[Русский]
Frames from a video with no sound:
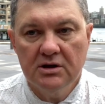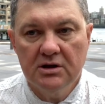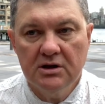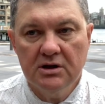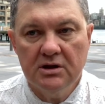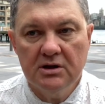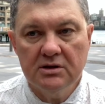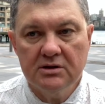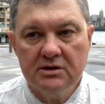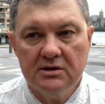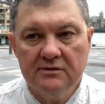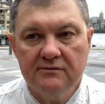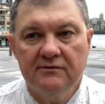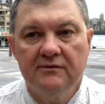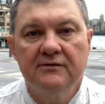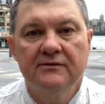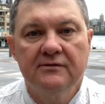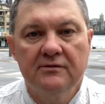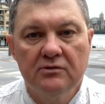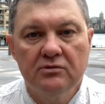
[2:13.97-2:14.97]
день,
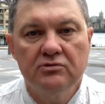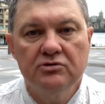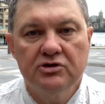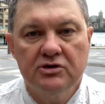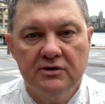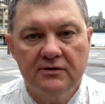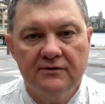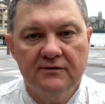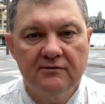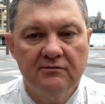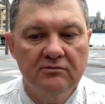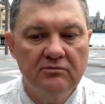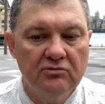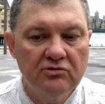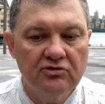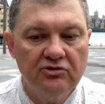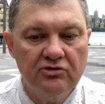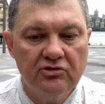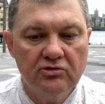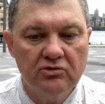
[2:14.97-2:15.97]
соответственно, учиться вы
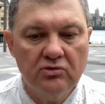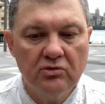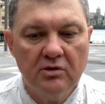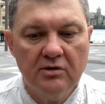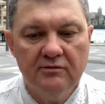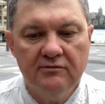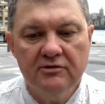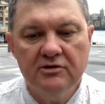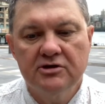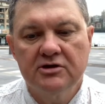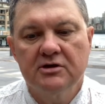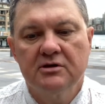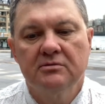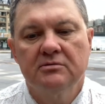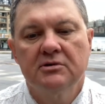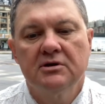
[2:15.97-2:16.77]
можете только вечером.